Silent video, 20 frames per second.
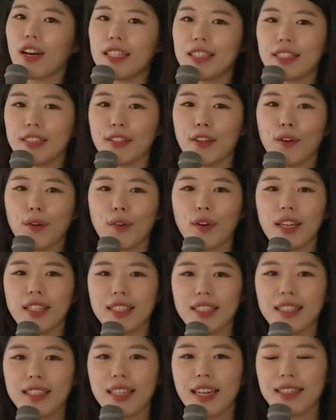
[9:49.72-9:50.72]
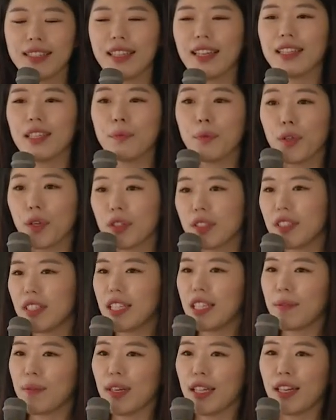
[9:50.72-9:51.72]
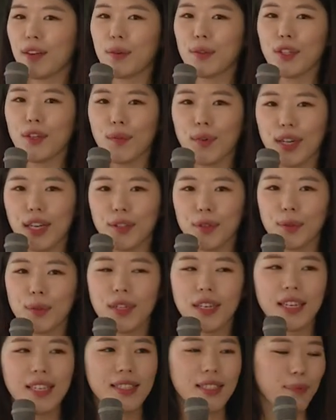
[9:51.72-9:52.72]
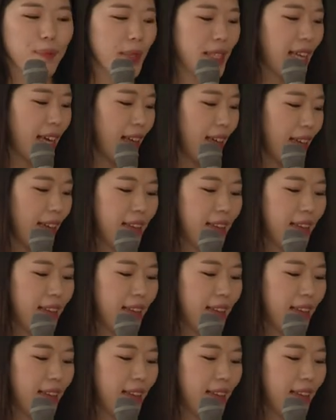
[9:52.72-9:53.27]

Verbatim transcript: 같은 경우에는 간단히 보여드리기만 하고 넘어가도록 하겠습니다.